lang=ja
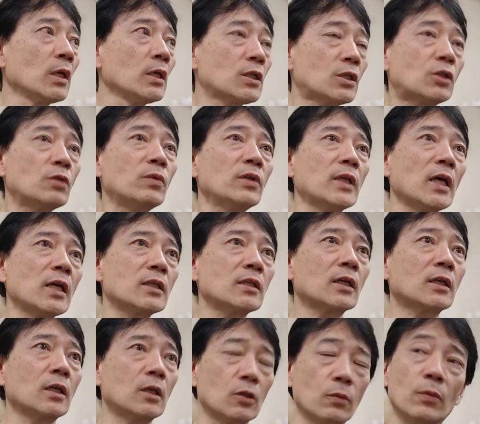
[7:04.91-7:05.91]
質も大事だ
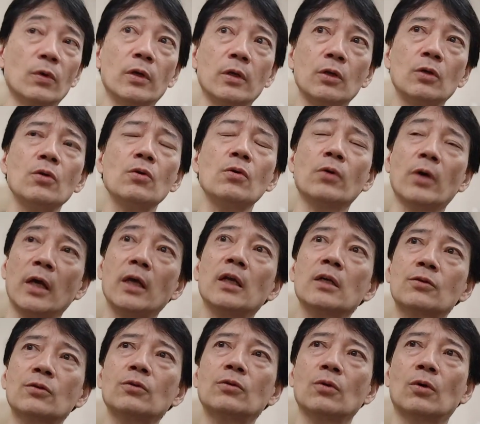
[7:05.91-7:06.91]
けれども量を減ら
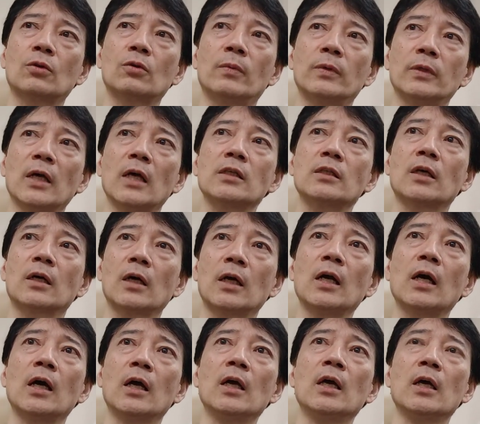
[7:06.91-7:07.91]
すっていうことも大事だか
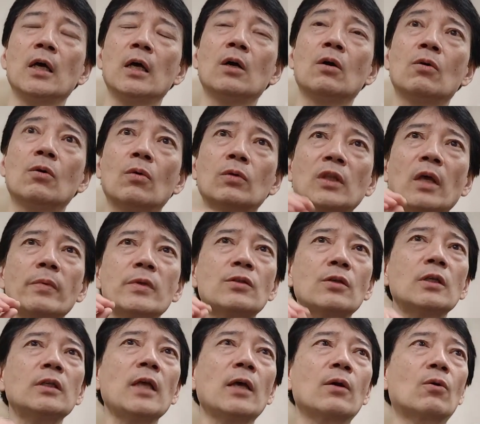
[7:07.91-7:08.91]
ら食べ過
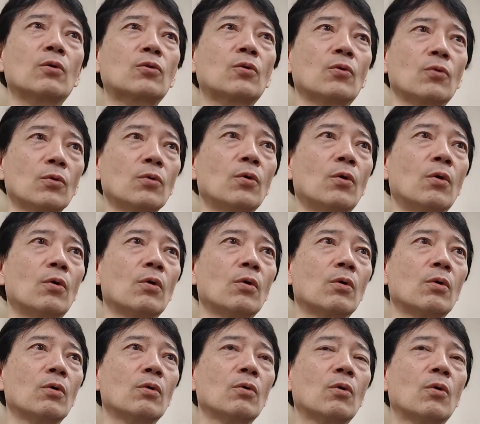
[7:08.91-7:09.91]
ぎないことを
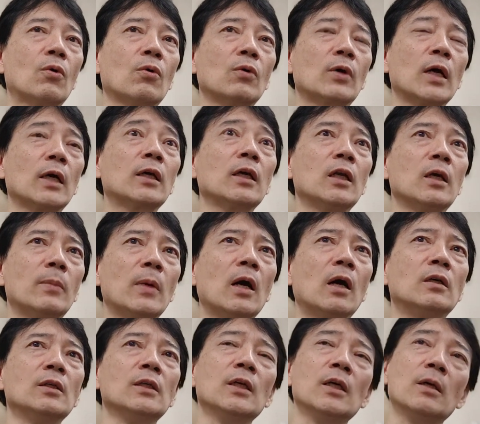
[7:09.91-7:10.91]
心がけれ
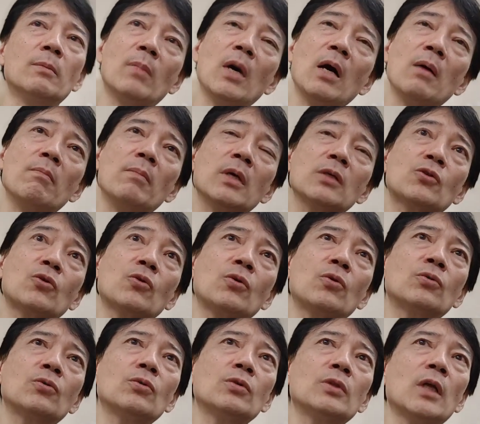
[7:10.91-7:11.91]
ばまあまあそれ
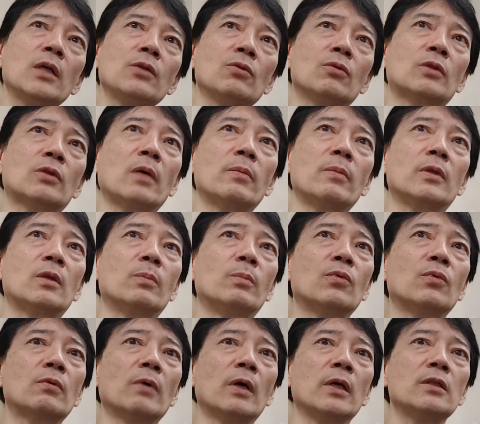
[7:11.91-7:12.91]
ほど何を食べても
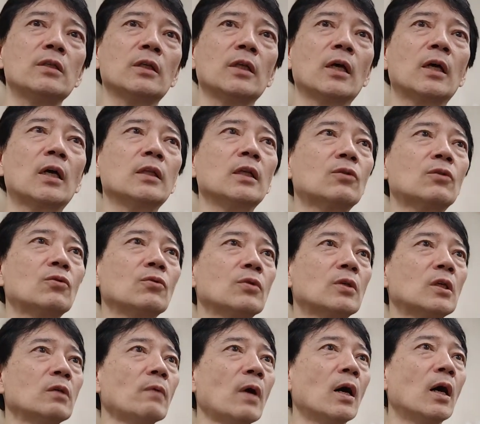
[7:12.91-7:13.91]
僕はいいんじゃないかなっていう
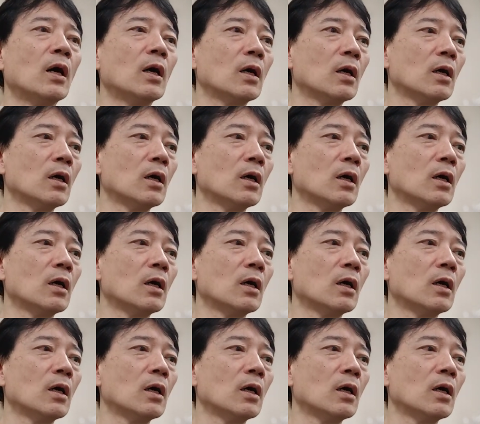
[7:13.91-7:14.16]
気は